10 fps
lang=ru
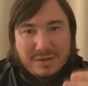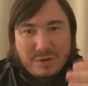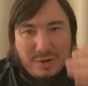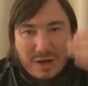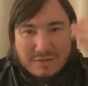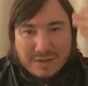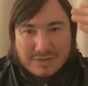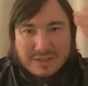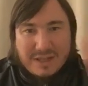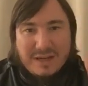то автор
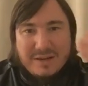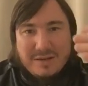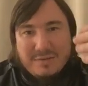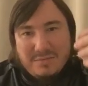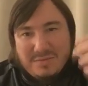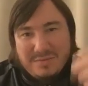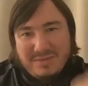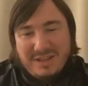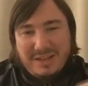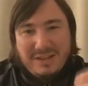всегда
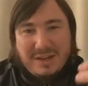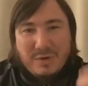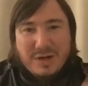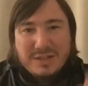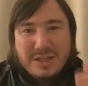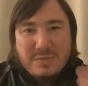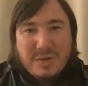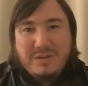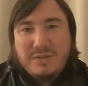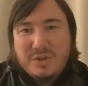делает такой акцент
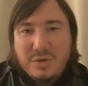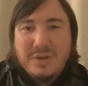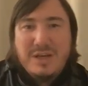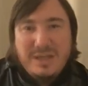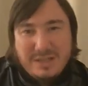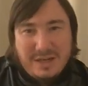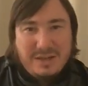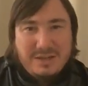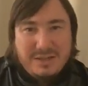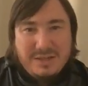первый на что? На
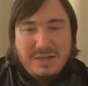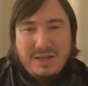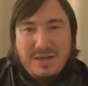искренность.